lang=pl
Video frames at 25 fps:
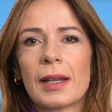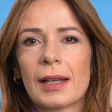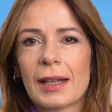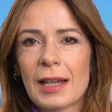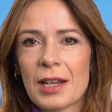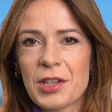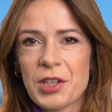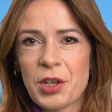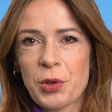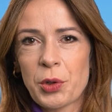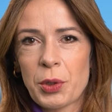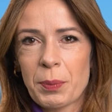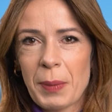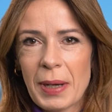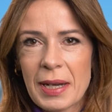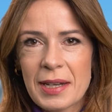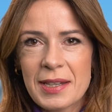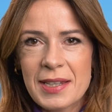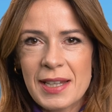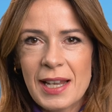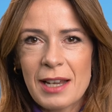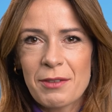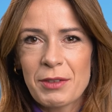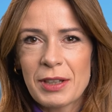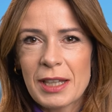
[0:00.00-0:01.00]
Kasia
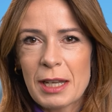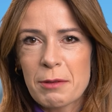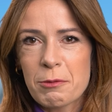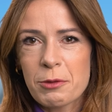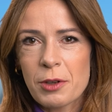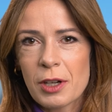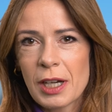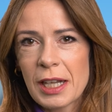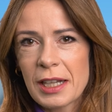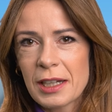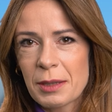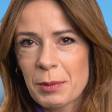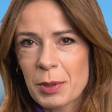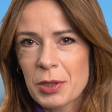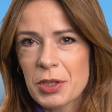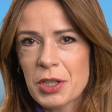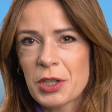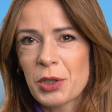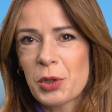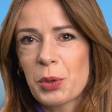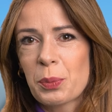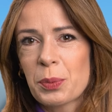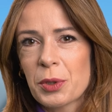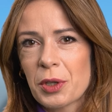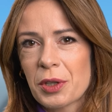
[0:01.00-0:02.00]
Urbańska, witam w kolejnym
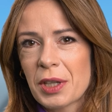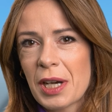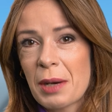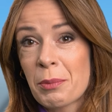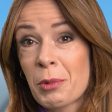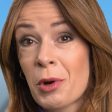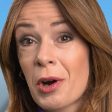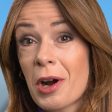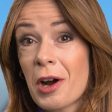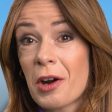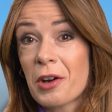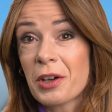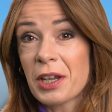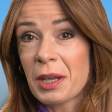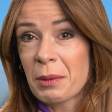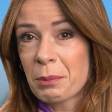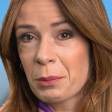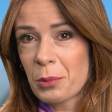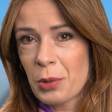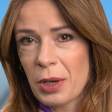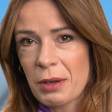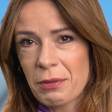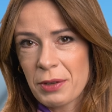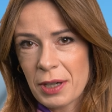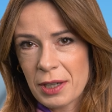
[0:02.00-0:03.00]
odcinku programu Okiem
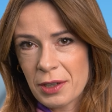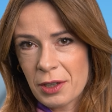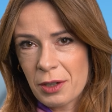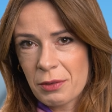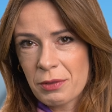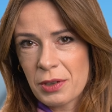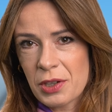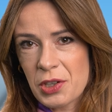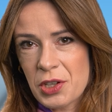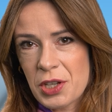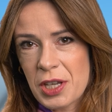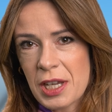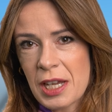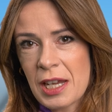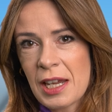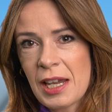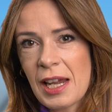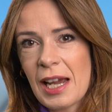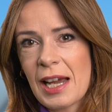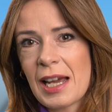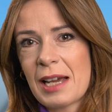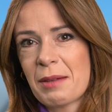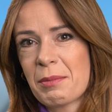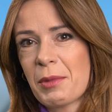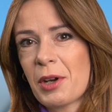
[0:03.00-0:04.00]
Byłej Frankowiczki,
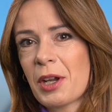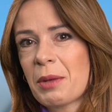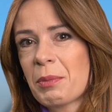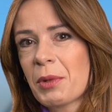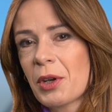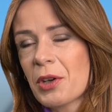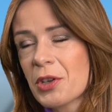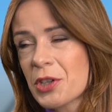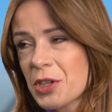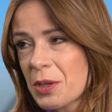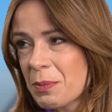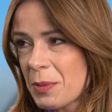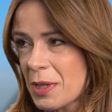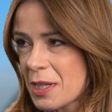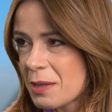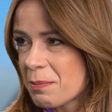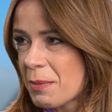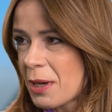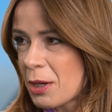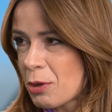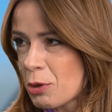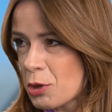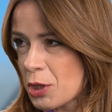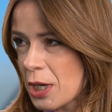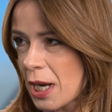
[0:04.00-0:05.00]
a moim gościem jest
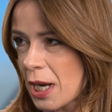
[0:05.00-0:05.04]
Mariusz